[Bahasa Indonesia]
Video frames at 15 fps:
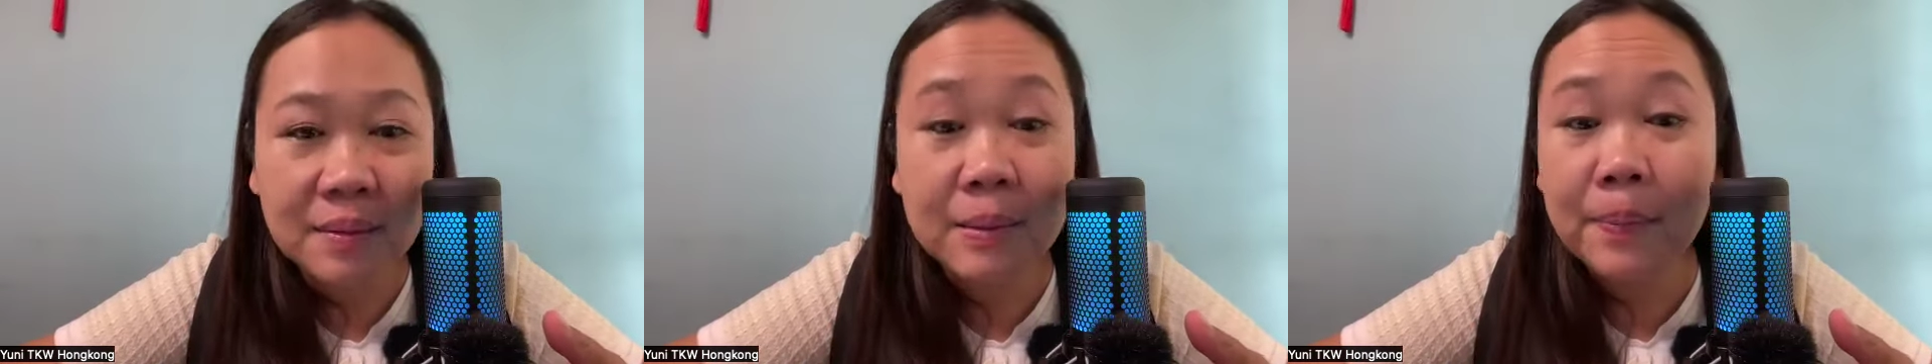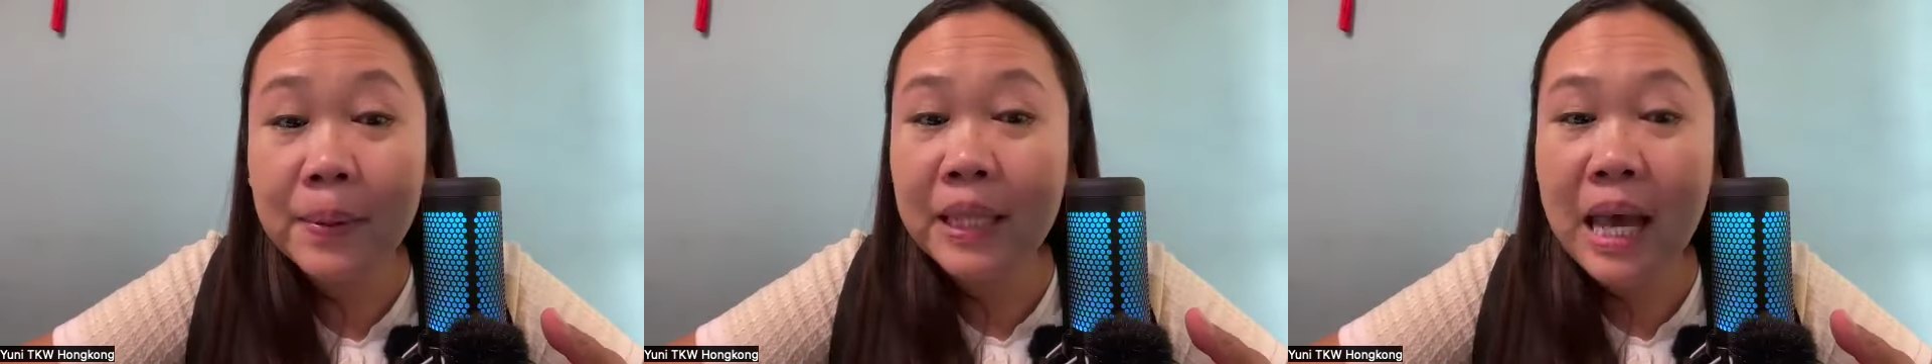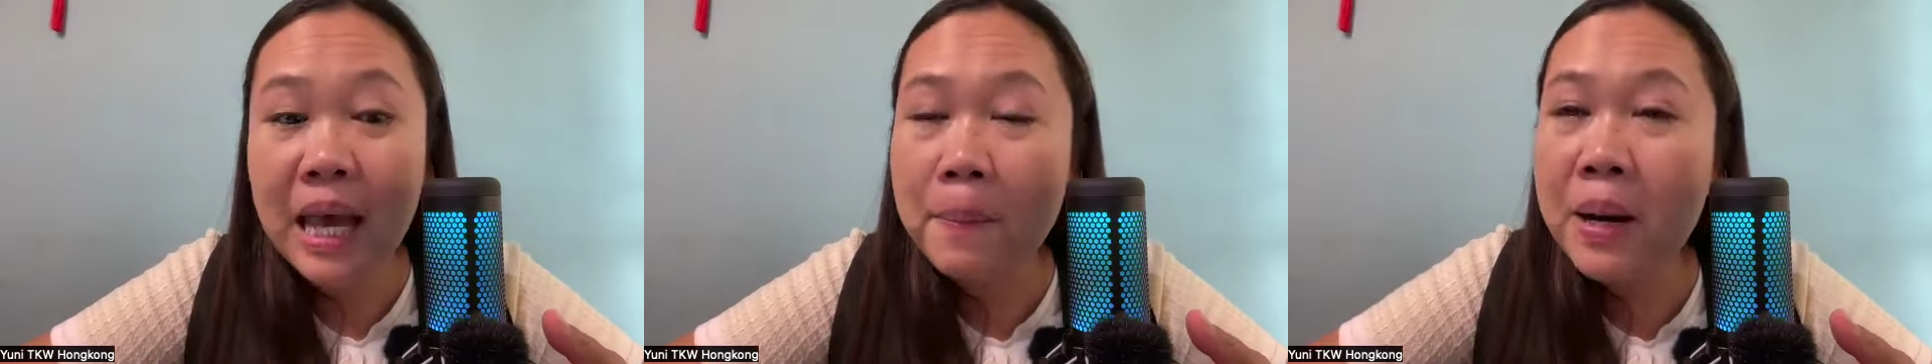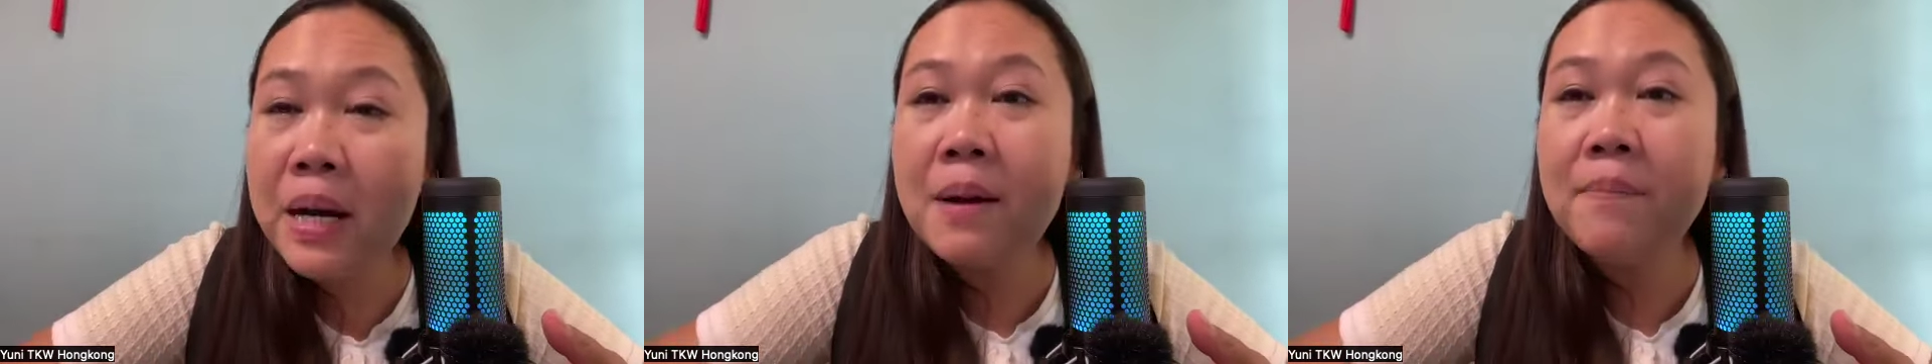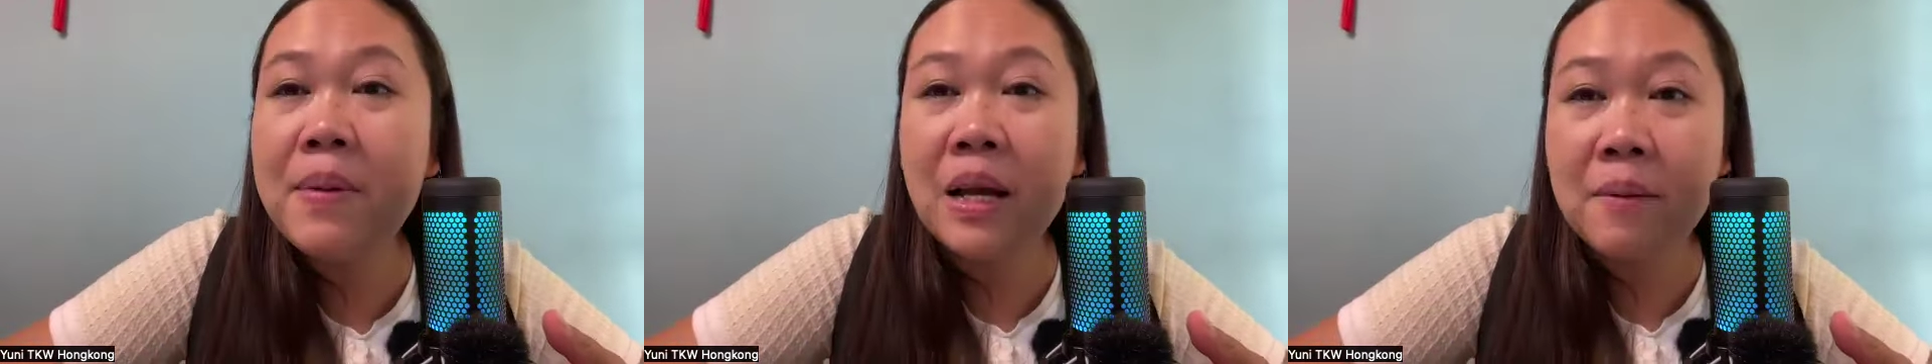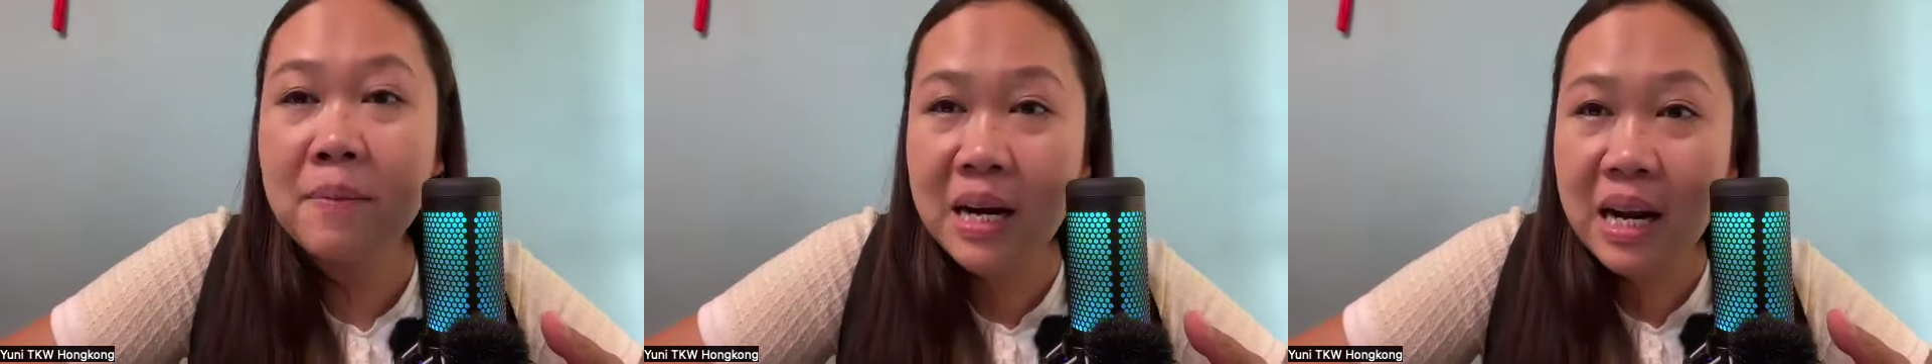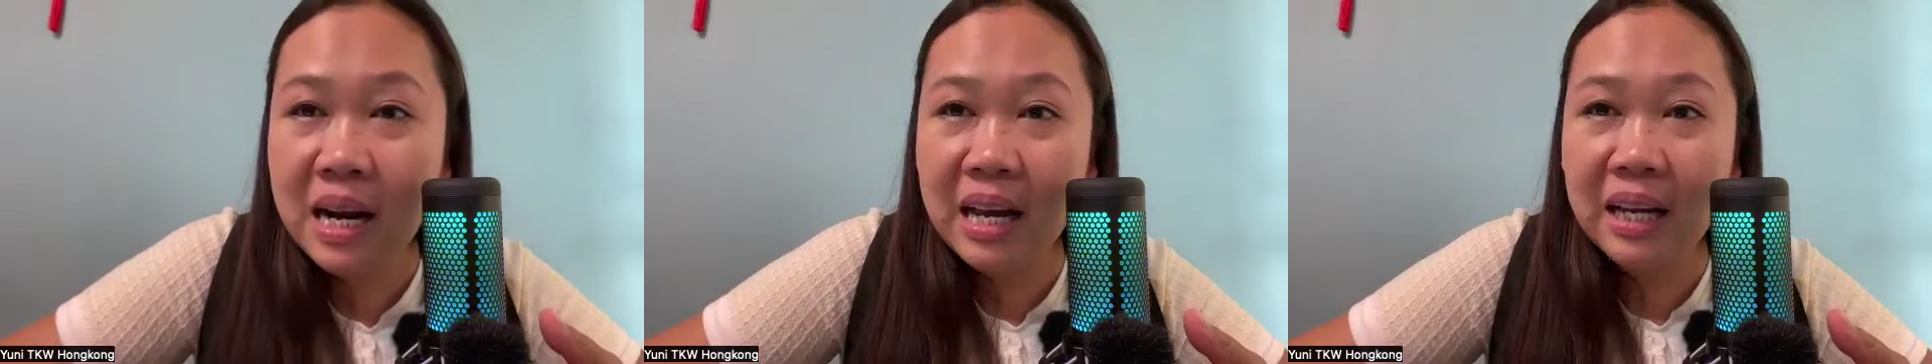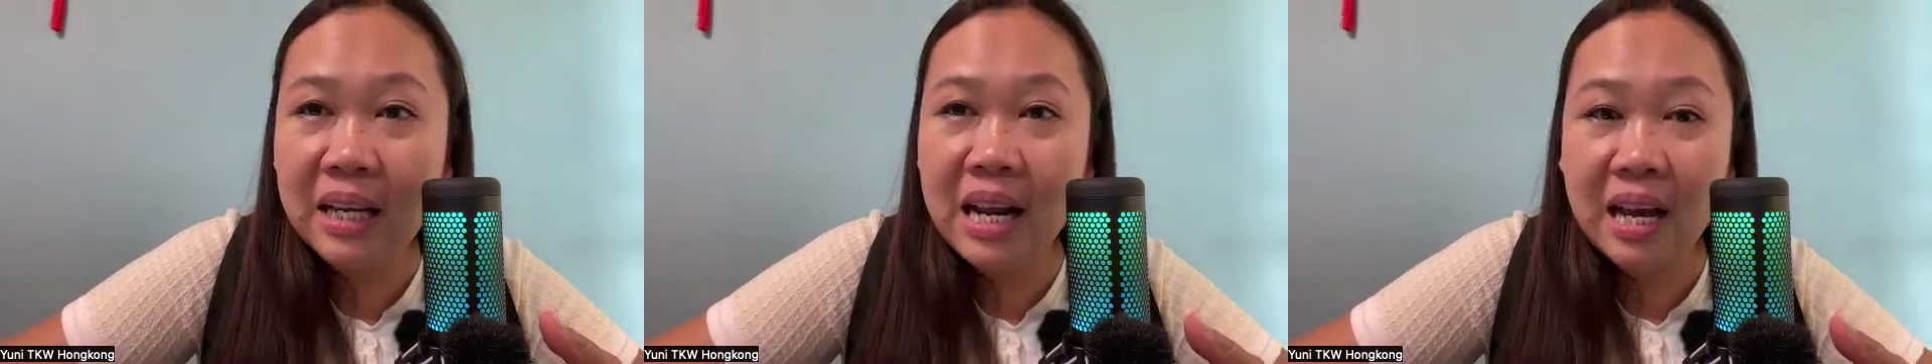seperti apa dan
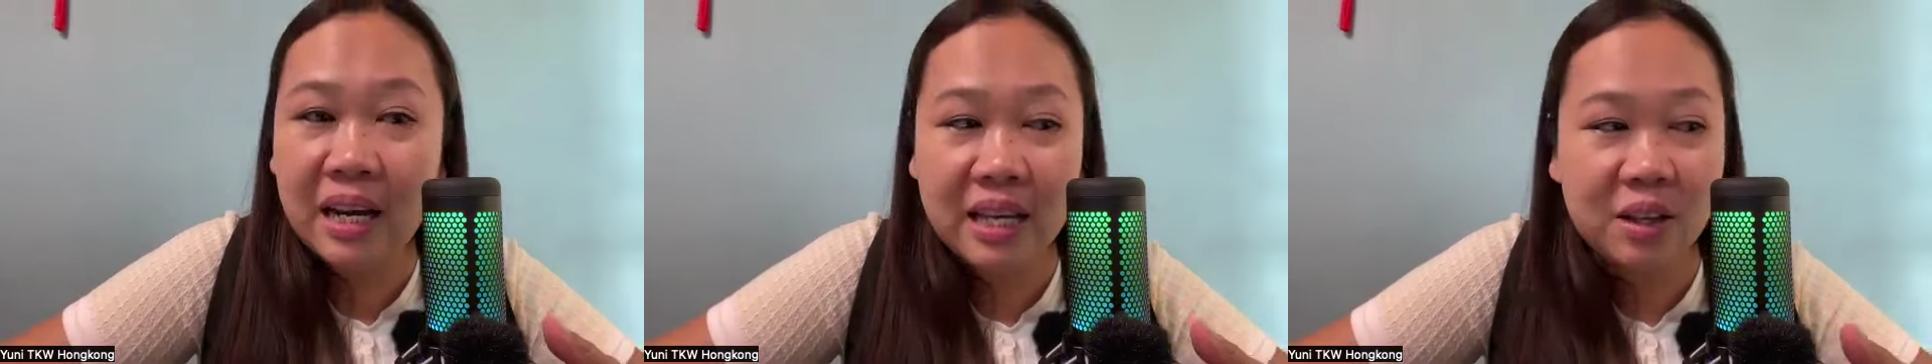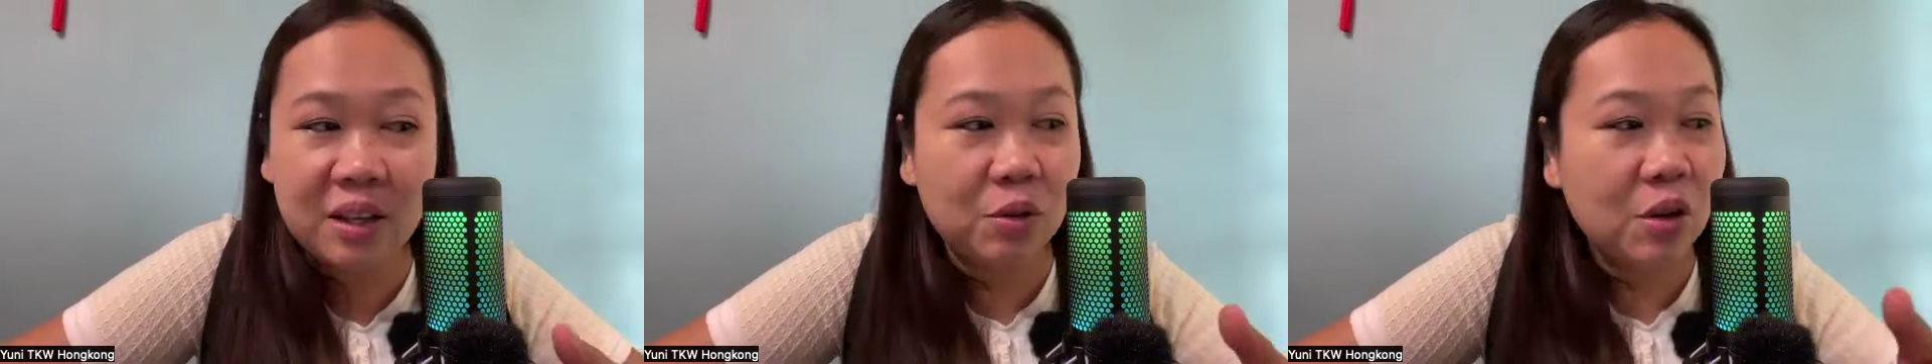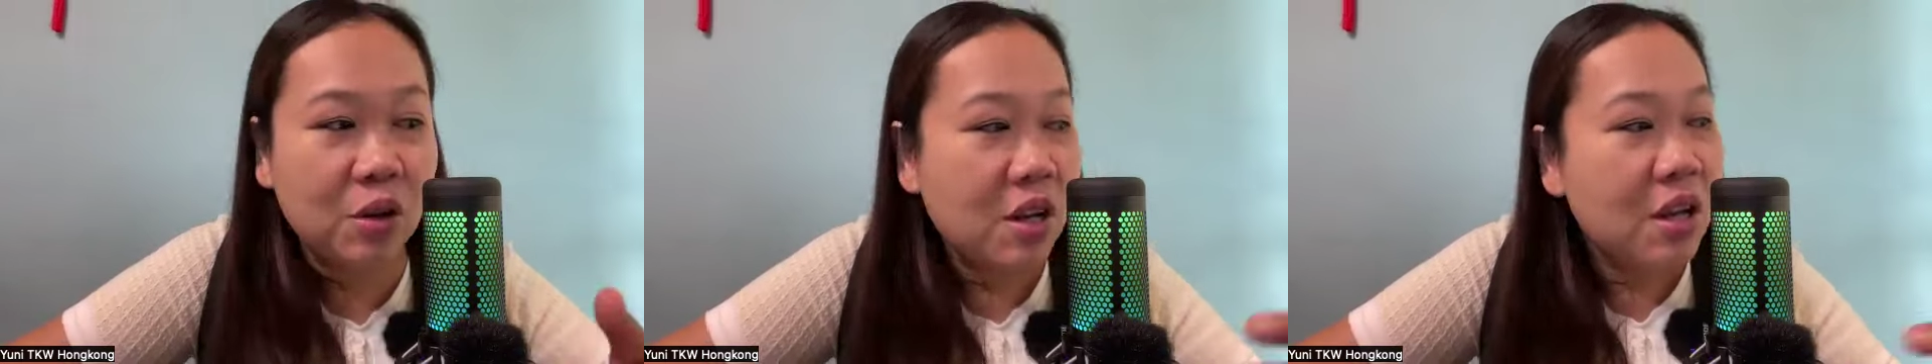bagaimana laki-laki itu